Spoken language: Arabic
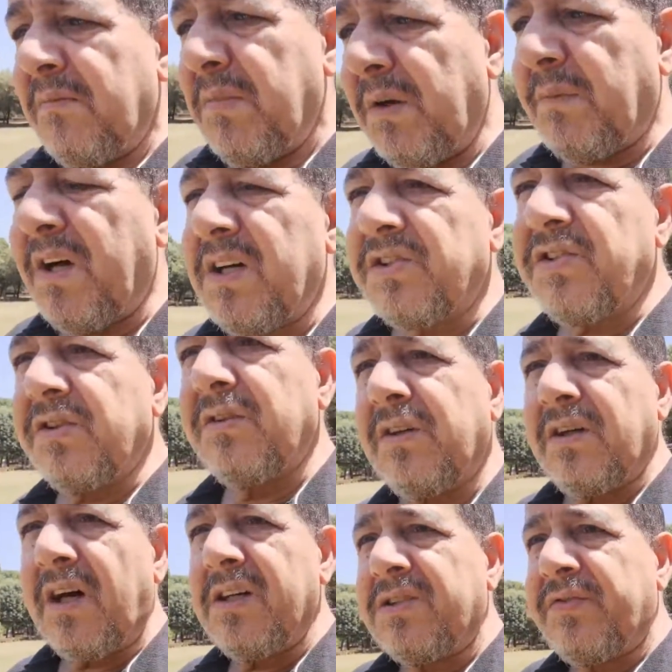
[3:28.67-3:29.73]
ما يبقاش
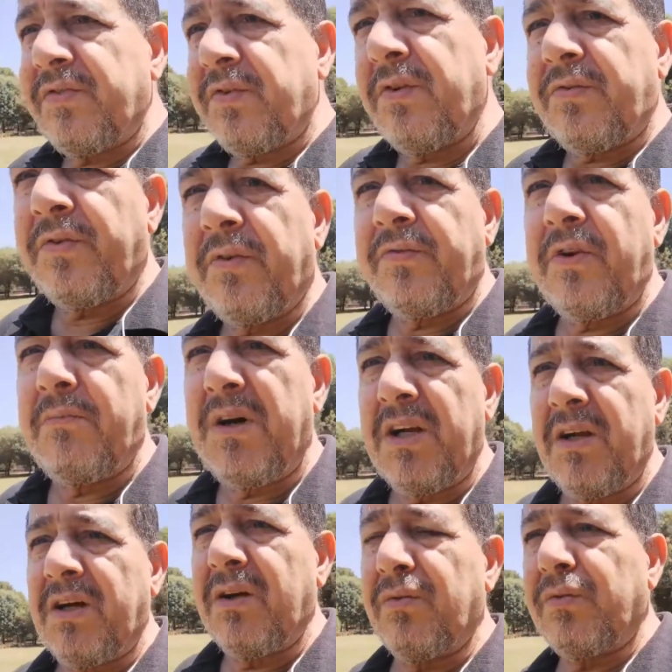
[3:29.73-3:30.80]
عايش في, في, في
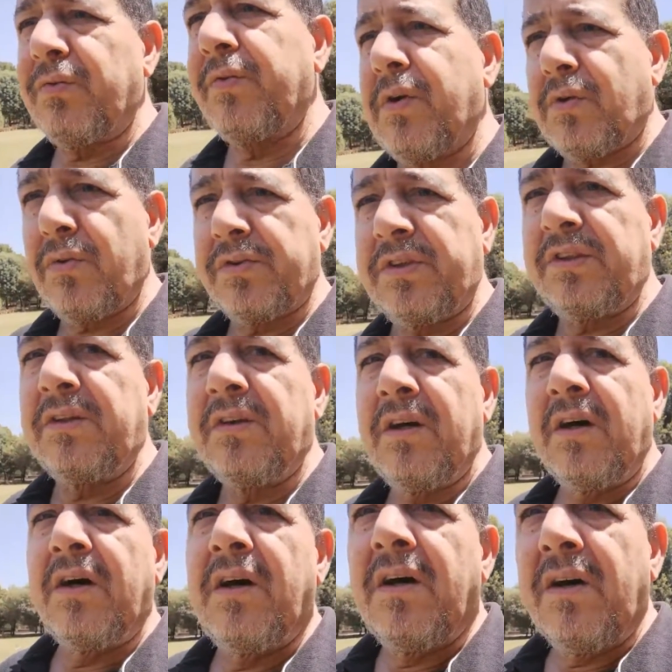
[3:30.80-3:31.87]
الملل وفي الروتين
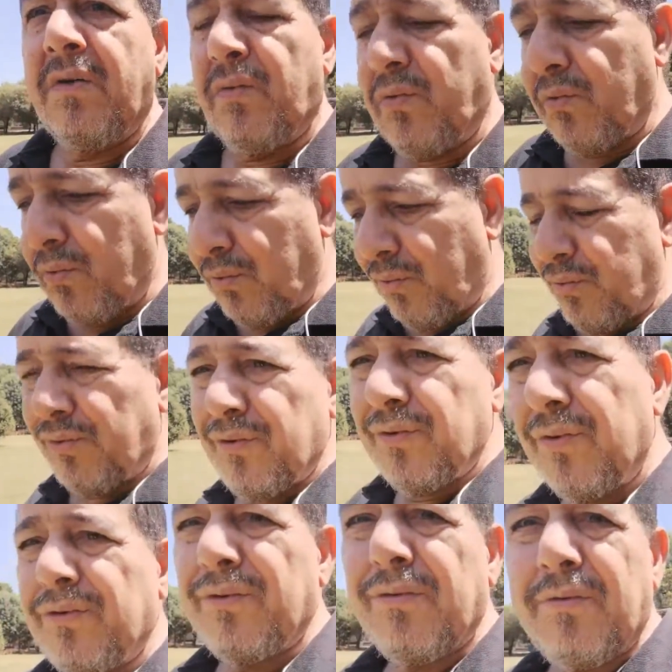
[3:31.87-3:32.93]

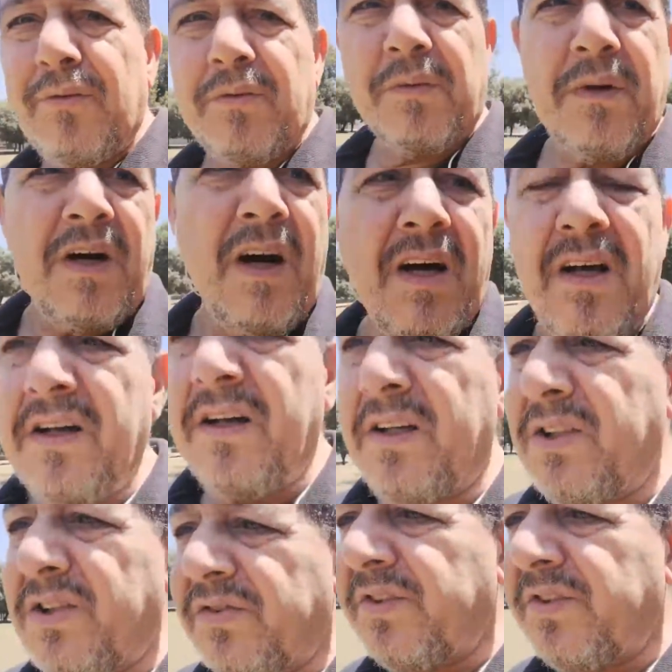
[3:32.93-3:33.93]
ويبقى يعيش